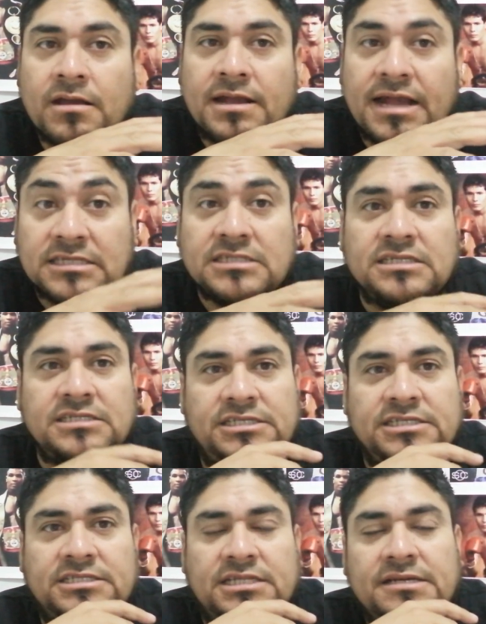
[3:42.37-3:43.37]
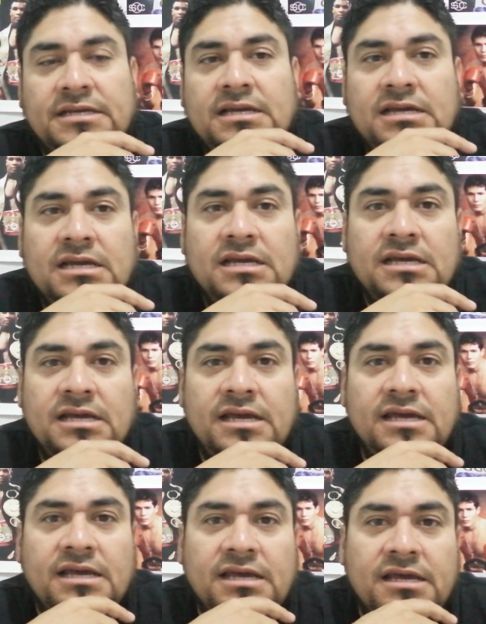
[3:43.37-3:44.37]
casi sin chiste.
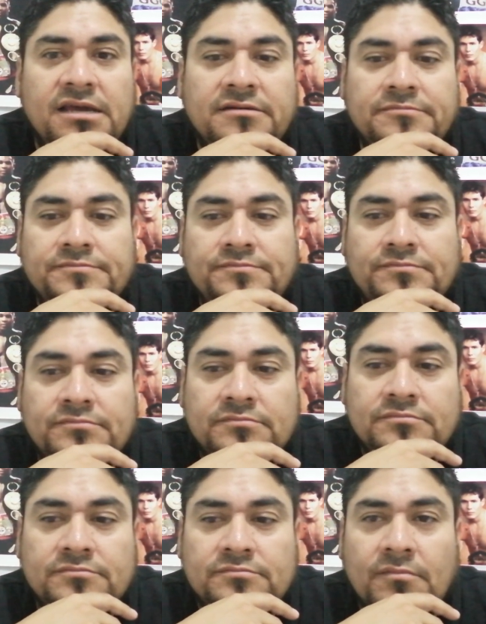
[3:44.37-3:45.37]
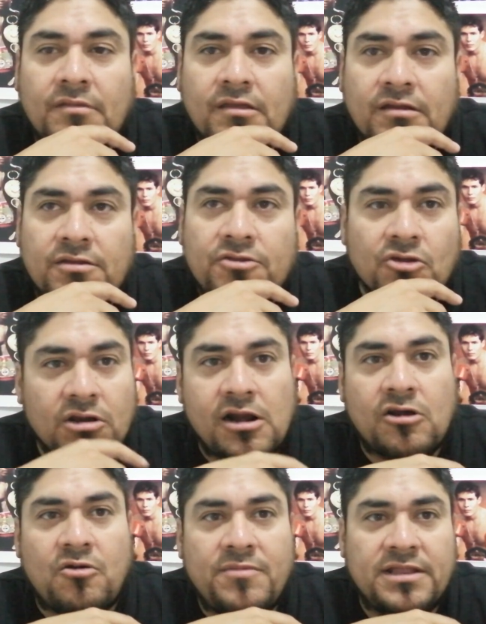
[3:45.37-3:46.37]
Eh, yo le
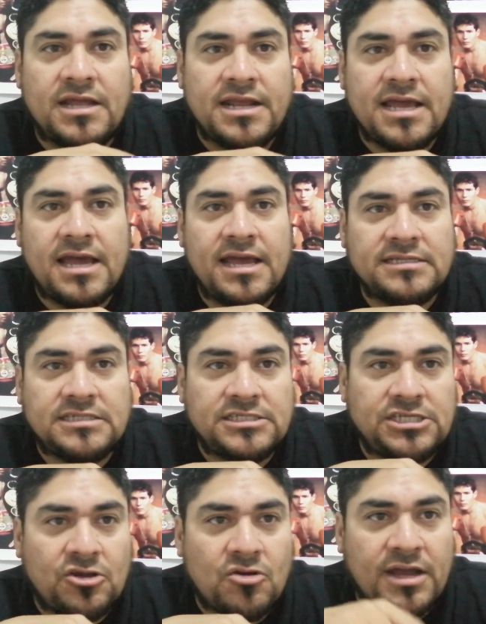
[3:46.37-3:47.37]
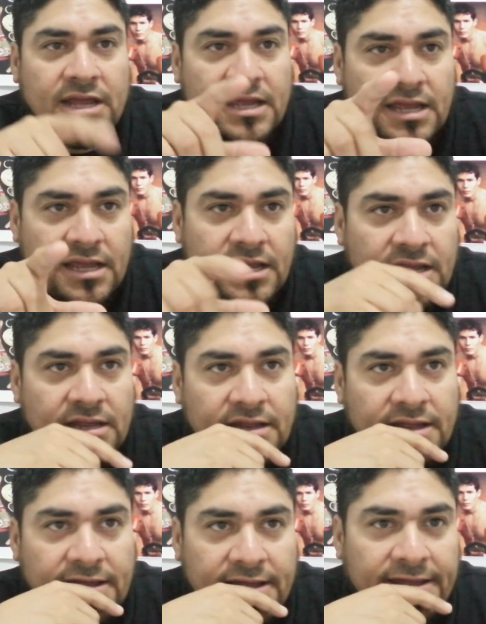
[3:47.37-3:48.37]
recomendaría a este chico que,
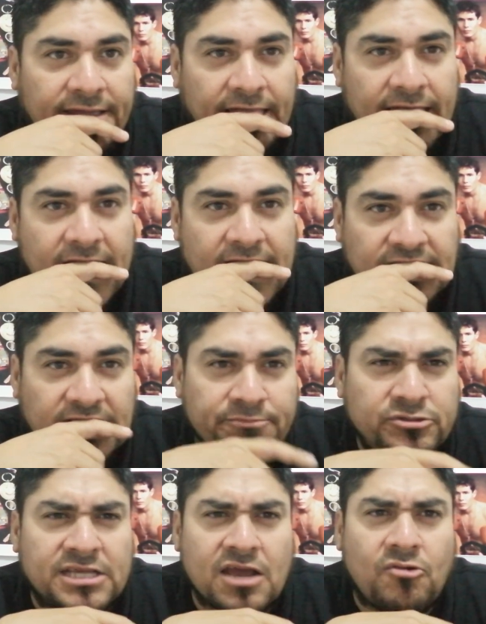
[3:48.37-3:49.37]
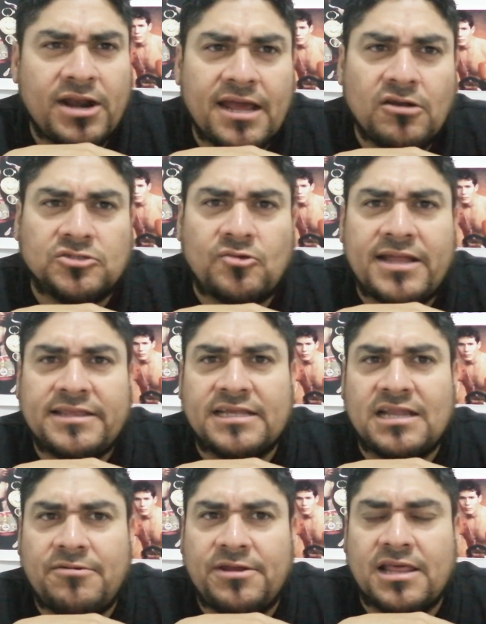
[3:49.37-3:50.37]
pues que cuelgue los
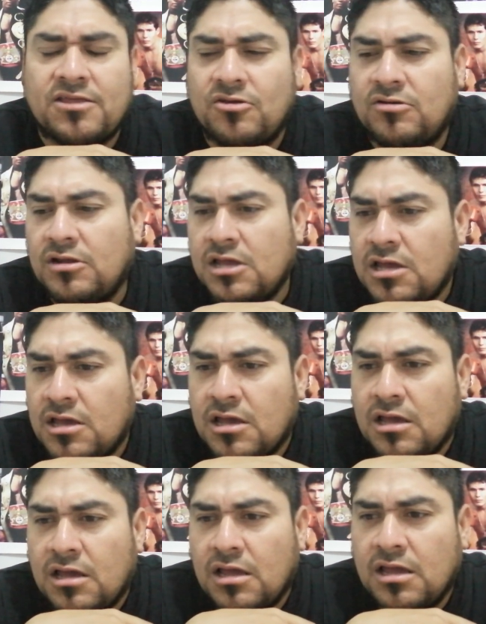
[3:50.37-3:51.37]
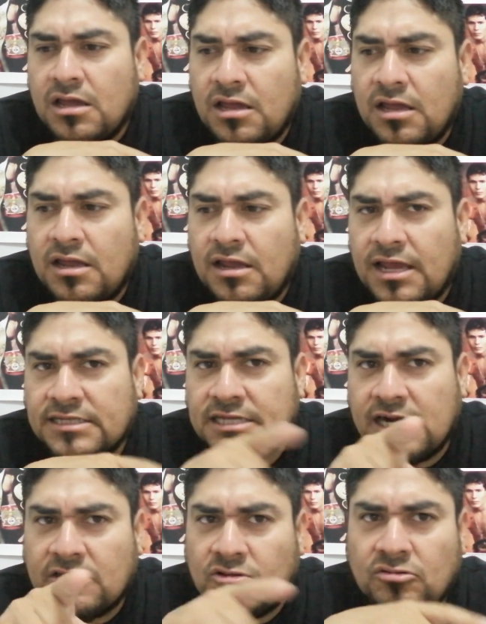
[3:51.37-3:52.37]
guantes. La verdad, yo eh, hace
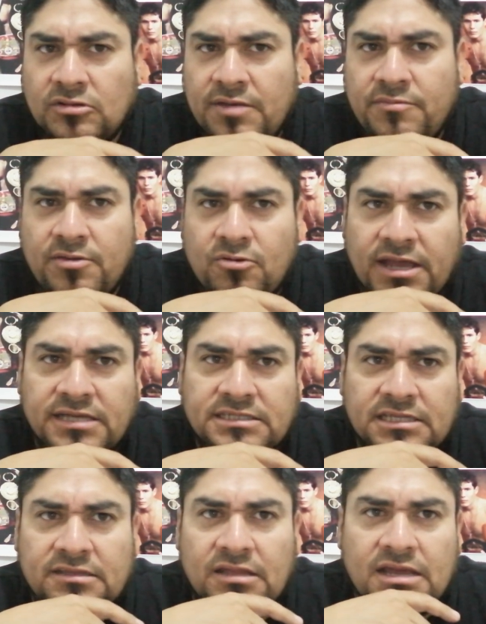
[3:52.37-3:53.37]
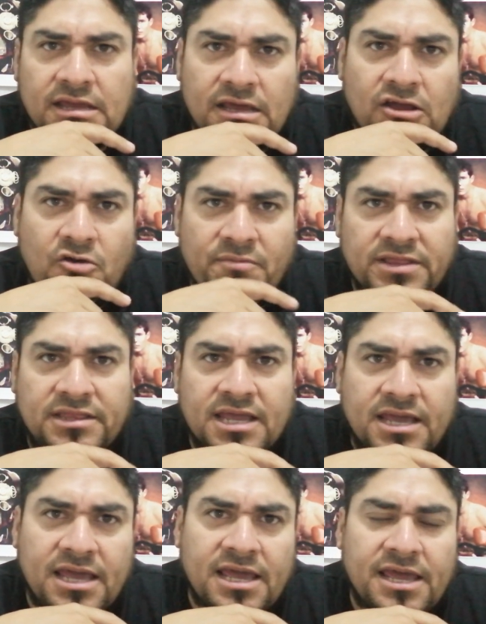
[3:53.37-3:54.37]
rato en un en vivo que hice, eh,
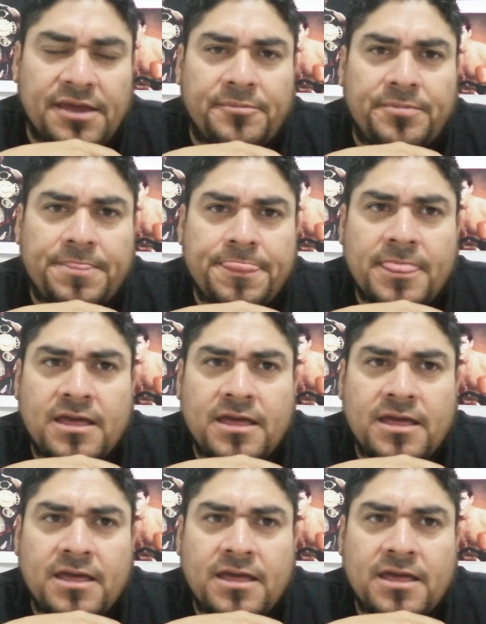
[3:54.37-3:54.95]
comenté que,